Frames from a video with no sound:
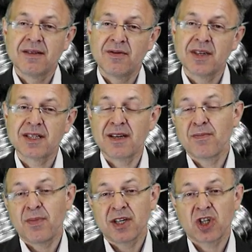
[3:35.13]
wie das
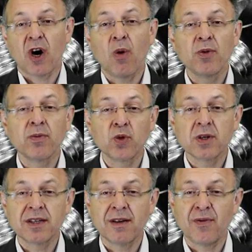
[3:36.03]
eben bei Schrauben und
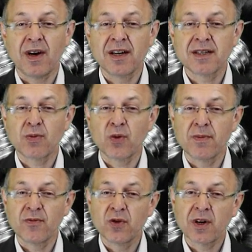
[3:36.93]
Muttern der Fall ist, wo
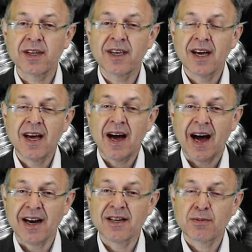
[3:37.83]
eben wirklich
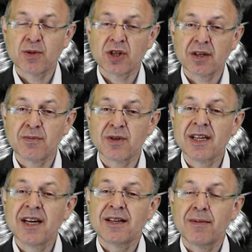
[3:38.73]
alles beschrieben
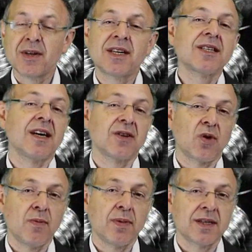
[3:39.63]
ist, damit die Sachen
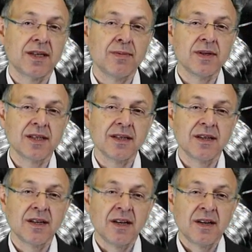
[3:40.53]
kompatibel sind.